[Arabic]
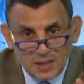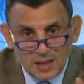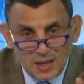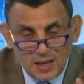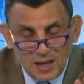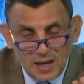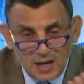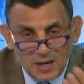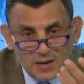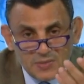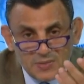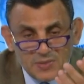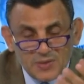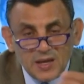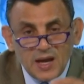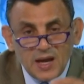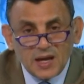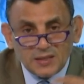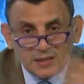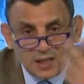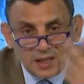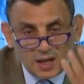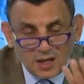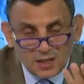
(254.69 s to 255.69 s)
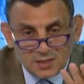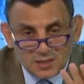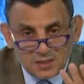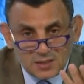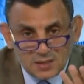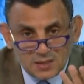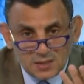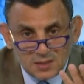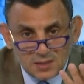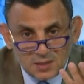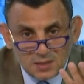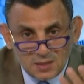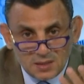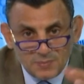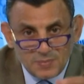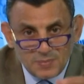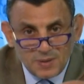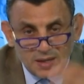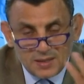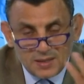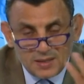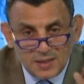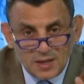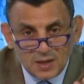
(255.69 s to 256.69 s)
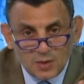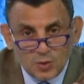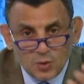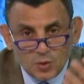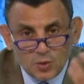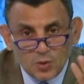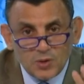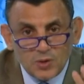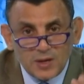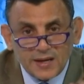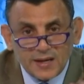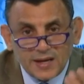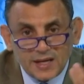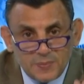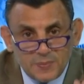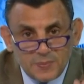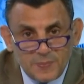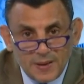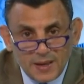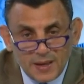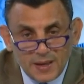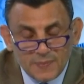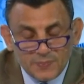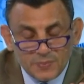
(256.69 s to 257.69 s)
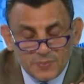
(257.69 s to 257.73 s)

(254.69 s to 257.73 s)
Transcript: الذي يعتقد بأن كورونا كذبة